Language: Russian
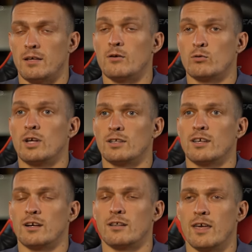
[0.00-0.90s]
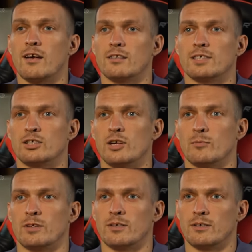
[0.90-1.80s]
Я не куда-то ехал, я ехал
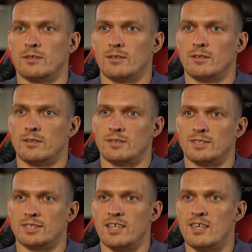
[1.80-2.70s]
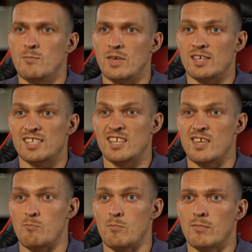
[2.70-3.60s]
зачем-то. За ними и за
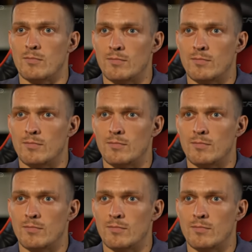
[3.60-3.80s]
ним.